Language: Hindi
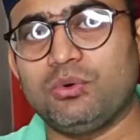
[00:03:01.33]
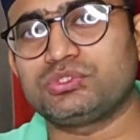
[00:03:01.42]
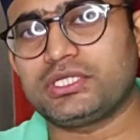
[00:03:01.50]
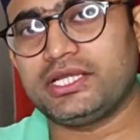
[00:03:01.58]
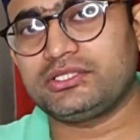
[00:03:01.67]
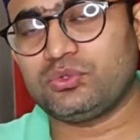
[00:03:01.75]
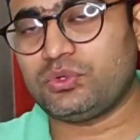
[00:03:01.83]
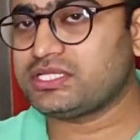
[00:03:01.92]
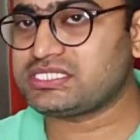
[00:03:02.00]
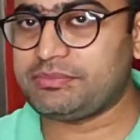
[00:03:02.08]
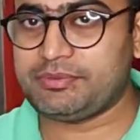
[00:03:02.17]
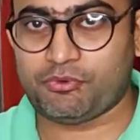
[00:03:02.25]
डाउट है
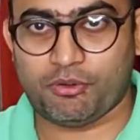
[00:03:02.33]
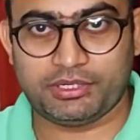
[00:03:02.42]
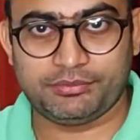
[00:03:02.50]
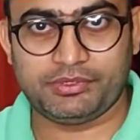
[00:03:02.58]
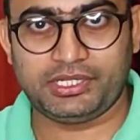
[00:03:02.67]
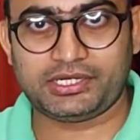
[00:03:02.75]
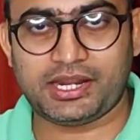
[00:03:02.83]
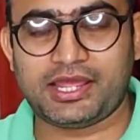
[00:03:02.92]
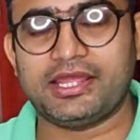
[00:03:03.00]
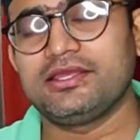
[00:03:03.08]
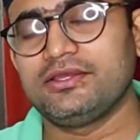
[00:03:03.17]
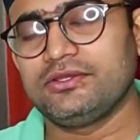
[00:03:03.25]
थोड़ा सा भी प्रॉब्लम लग
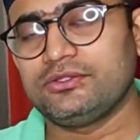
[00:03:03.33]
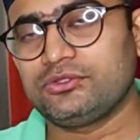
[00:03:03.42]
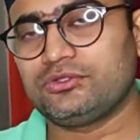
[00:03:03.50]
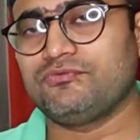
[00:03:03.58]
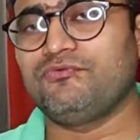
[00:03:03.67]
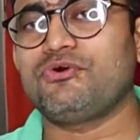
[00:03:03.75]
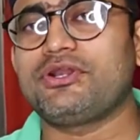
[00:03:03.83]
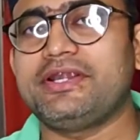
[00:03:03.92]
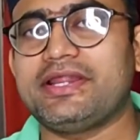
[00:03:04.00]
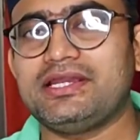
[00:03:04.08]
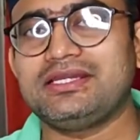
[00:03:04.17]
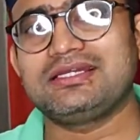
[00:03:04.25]
रहा है तो वो
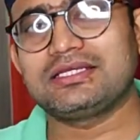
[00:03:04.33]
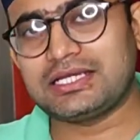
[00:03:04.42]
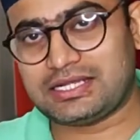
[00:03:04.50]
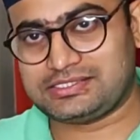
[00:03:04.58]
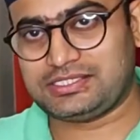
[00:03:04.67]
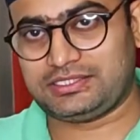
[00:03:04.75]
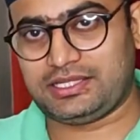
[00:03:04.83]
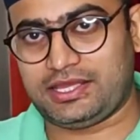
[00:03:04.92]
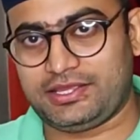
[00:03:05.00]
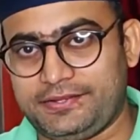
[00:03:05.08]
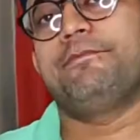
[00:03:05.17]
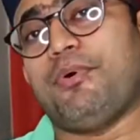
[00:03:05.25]
रिटर्न कर सकता
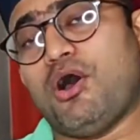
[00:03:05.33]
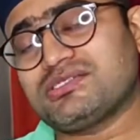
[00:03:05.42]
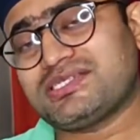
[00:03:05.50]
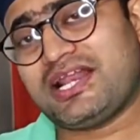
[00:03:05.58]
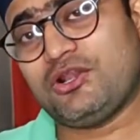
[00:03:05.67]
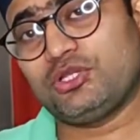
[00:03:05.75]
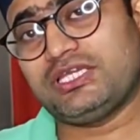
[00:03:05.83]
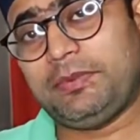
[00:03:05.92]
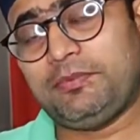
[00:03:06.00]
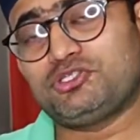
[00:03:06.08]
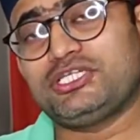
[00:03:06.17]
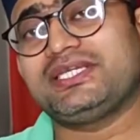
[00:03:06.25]
है बहुत सारे लोग ये
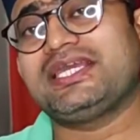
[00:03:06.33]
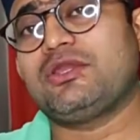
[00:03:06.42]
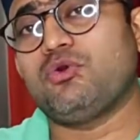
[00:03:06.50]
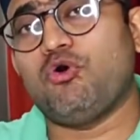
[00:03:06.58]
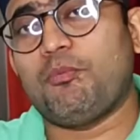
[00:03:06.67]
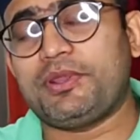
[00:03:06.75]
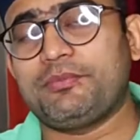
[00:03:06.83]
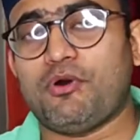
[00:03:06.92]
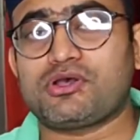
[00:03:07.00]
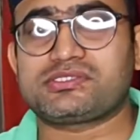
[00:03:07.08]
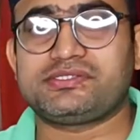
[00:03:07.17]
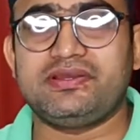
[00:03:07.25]
भी पूछेंगे कि ओपन
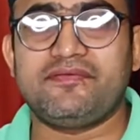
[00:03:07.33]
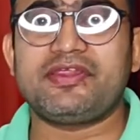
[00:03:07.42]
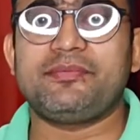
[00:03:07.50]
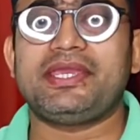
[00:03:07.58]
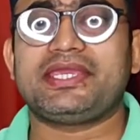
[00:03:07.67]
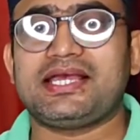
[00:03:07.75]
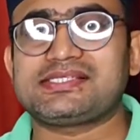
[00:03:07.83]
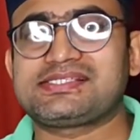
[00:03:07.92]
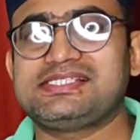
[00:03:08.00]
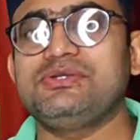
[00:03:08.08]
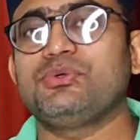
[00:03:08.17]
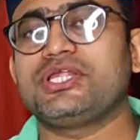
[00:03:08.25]
बॉक्स डिलीवरी में क्या
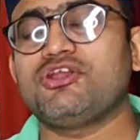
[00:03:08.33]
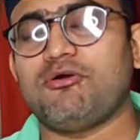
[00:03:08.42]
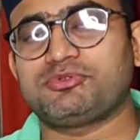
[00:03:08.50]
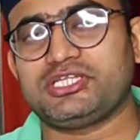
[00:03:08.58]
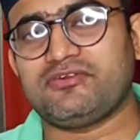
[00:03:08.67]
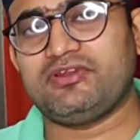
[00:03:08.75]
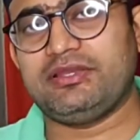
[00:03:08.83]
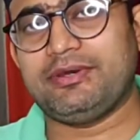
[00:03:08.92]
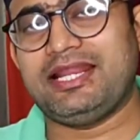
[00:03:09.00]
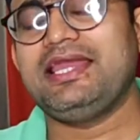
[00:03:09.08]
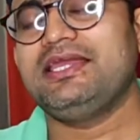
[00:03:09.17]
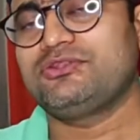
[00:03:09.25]
सीओडी ऑप्शन
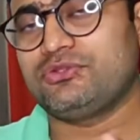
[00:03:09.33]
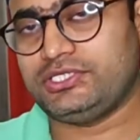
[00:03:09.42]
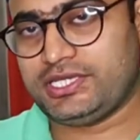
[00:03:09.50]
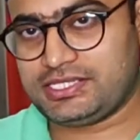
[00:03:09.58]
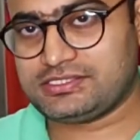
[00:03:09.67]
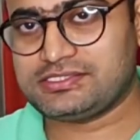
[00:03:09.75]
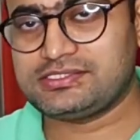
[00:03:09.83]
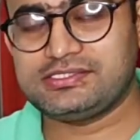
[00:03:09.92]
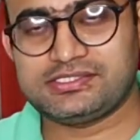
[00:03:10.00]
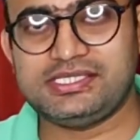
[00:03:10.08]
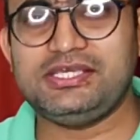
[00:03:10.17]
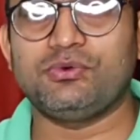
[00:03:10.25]
अवेलेबल है तो यस
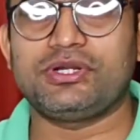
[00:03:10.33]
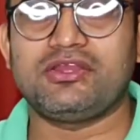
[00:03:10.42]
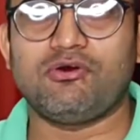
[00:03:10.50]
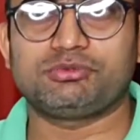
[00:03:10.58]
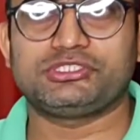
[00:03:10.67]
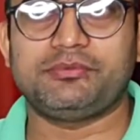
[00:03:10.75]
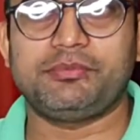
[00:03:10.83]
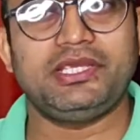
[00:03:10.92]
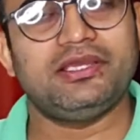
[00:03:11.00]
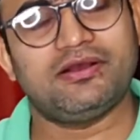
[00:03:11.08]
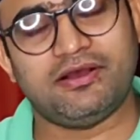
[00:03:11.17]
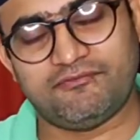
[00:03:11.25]
सीओडी ऑप्शन
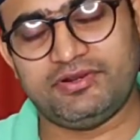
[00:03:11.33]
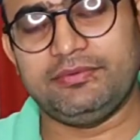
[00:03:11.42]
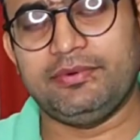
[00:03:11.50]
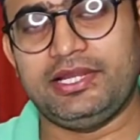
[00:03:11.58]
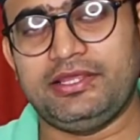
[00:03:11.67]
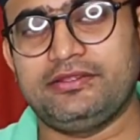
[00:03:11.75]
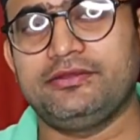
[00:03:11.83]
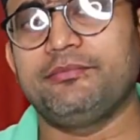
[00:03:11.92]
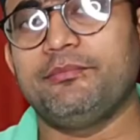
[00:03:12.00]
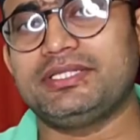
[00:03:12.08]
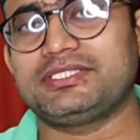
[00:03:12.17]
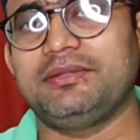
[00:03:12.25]
भी अवेलेबल है
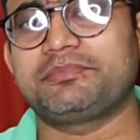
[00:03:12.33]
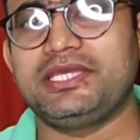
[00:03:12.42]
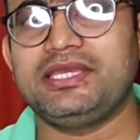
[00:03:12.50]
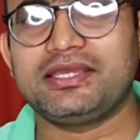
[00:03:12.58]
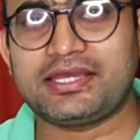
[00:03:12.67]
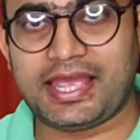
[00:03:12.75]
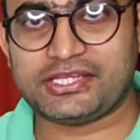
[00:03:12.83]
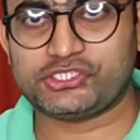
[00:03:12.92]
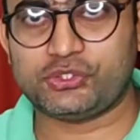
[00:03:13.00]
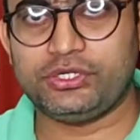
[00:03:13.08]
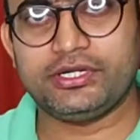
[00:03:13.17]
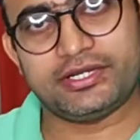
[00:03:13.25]
मतलब कि
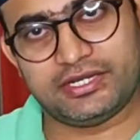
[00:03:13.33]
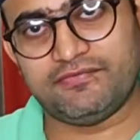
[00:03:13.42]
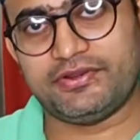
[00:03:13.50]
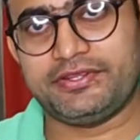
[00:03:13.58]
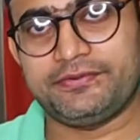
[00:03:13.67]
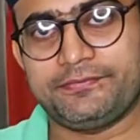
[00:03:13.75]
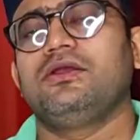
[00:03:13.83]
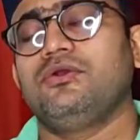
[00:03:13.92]
कैश ऑन डिलीवरी